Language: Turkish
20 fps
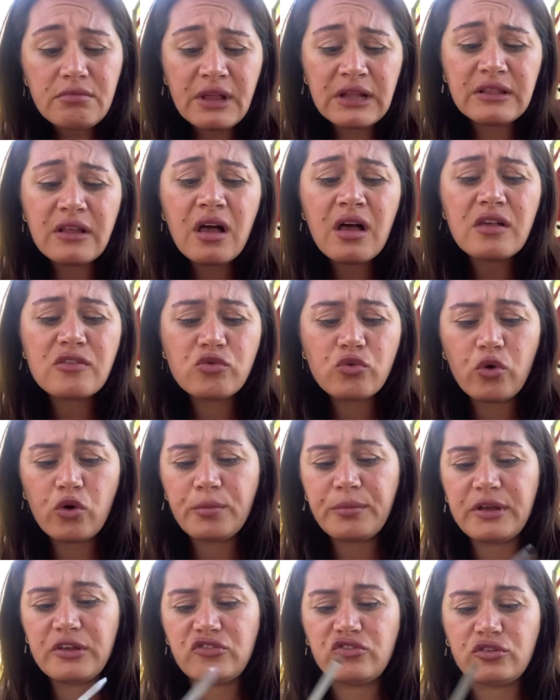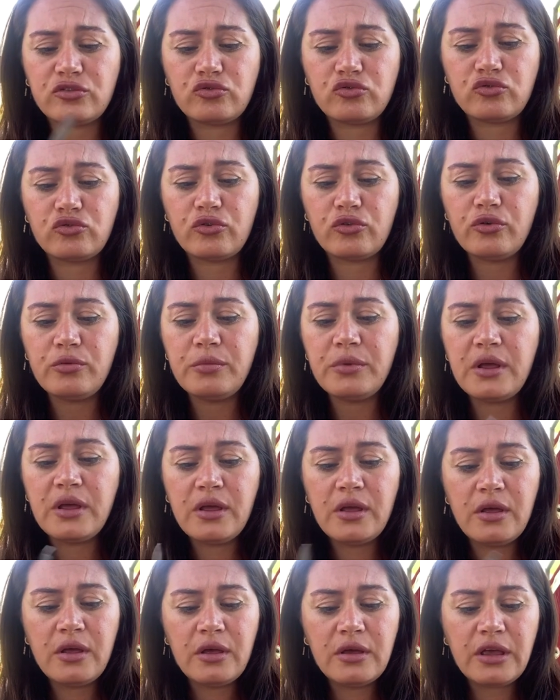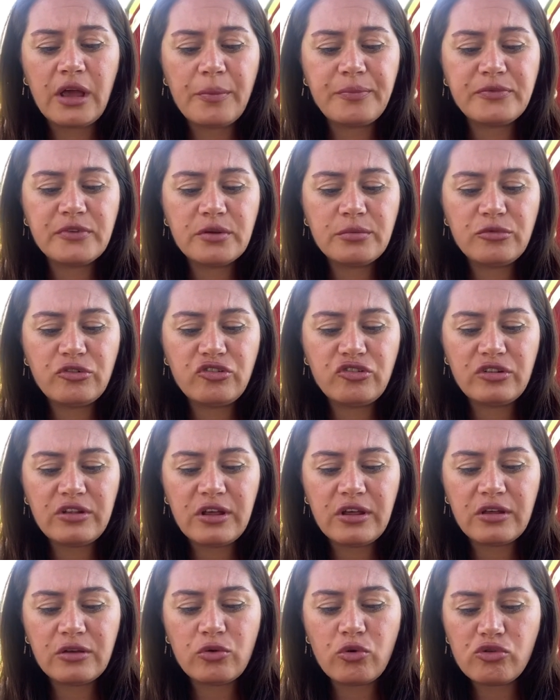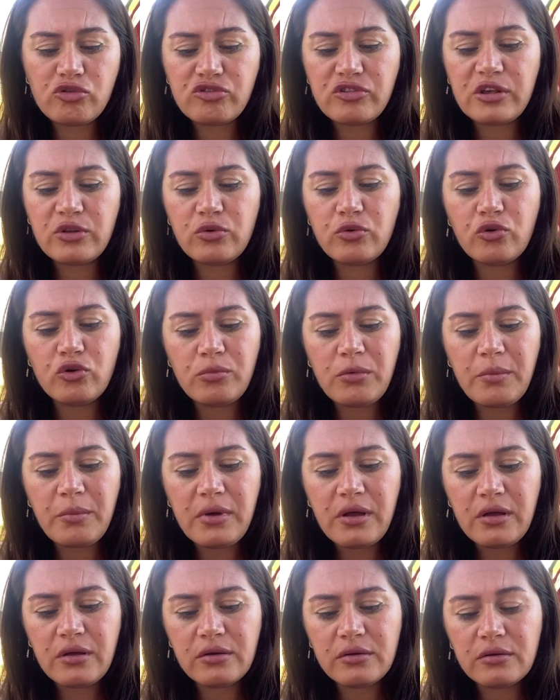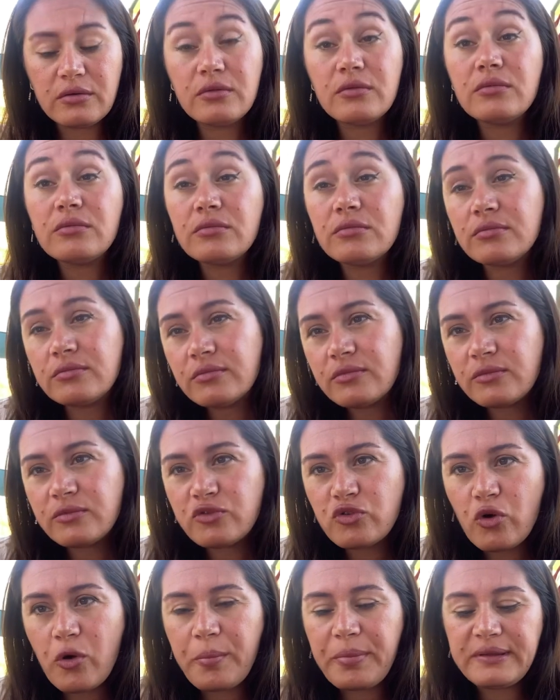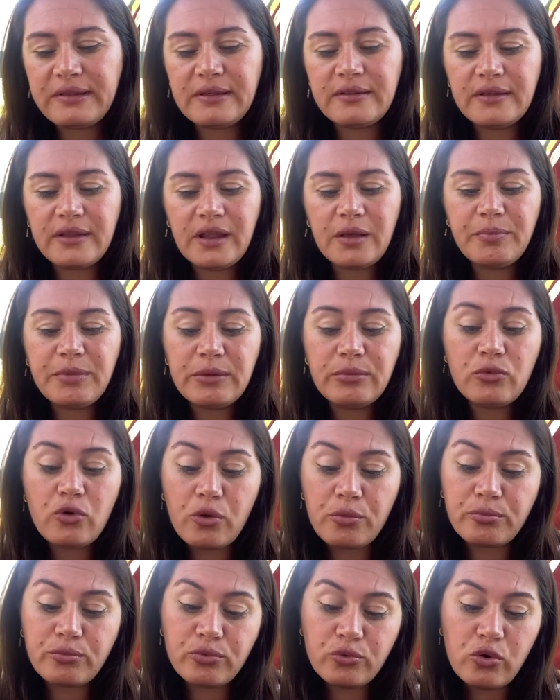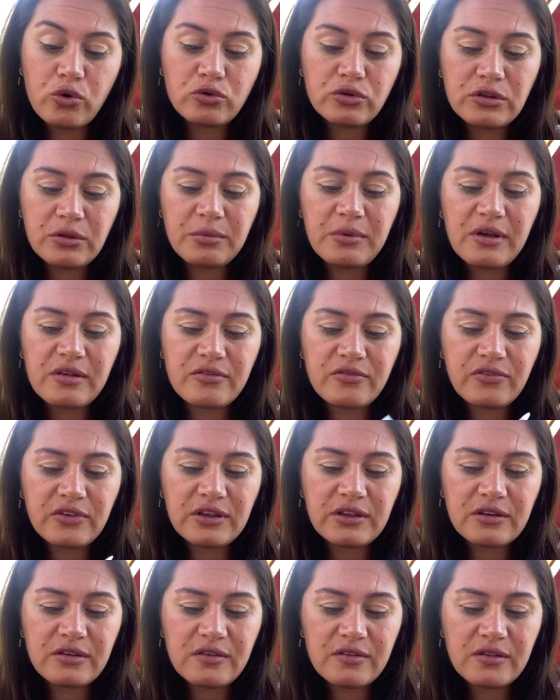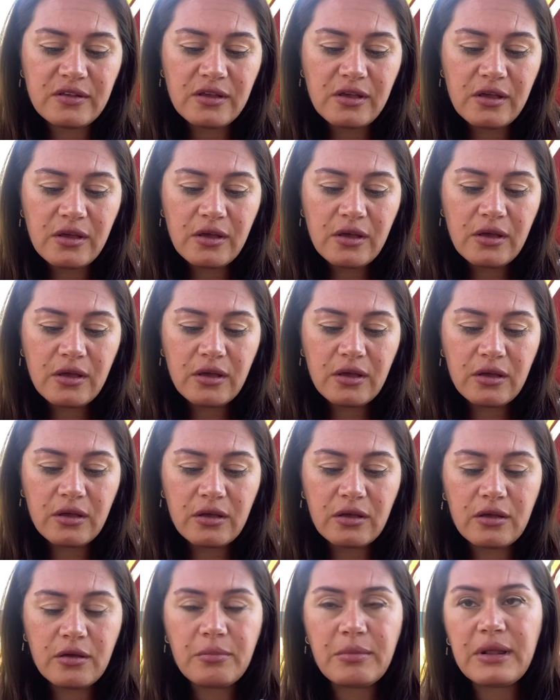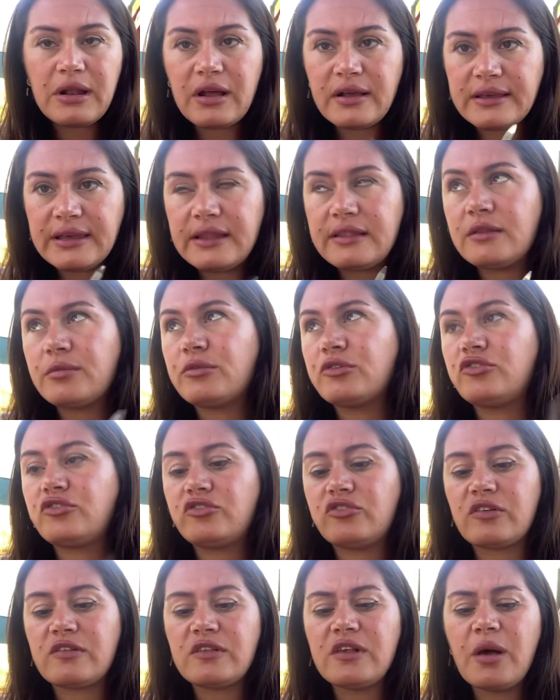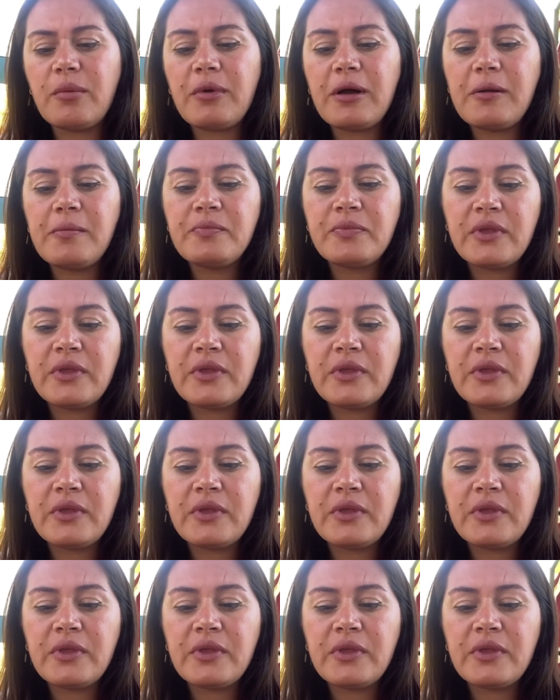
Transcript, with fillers: daha az koymaya çalışıyorum. Yaptığım işi de gösteriyorum ama sohbet ederek bilmiyorum bu konuda biraz fikrinizi e, merak ettim açıkçası ama